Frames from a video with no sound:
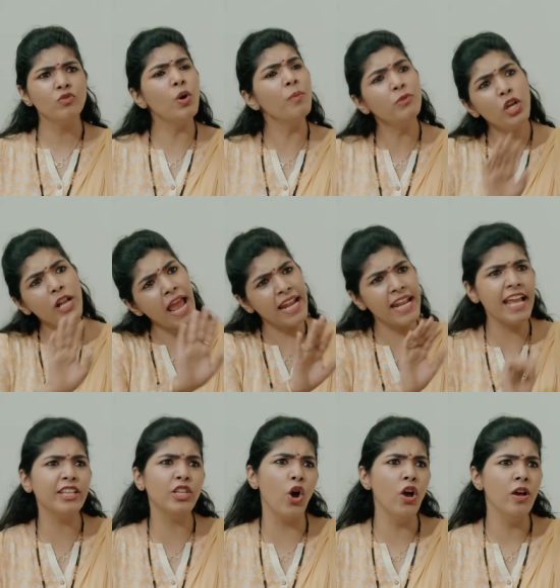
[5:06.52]
तुम तो रहने
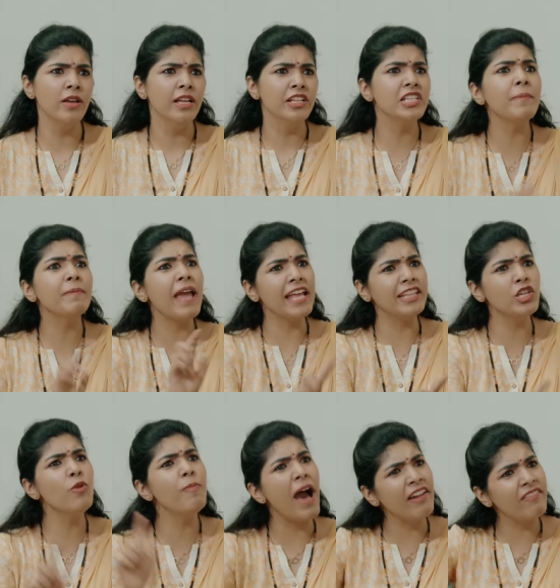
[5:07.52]
ही दो जब कहती
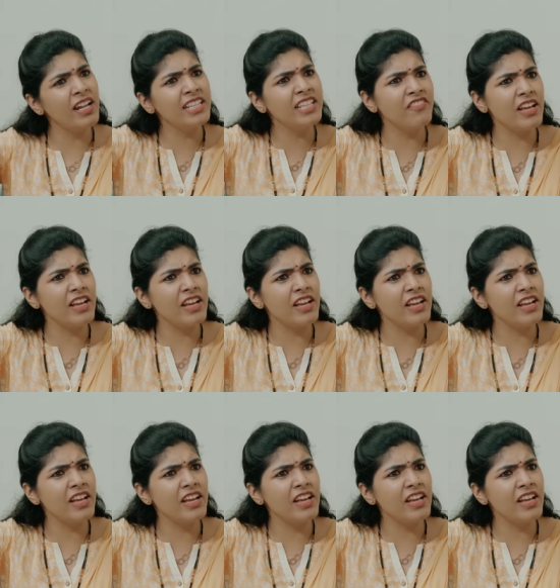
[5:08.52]
हूँ बाहर वाले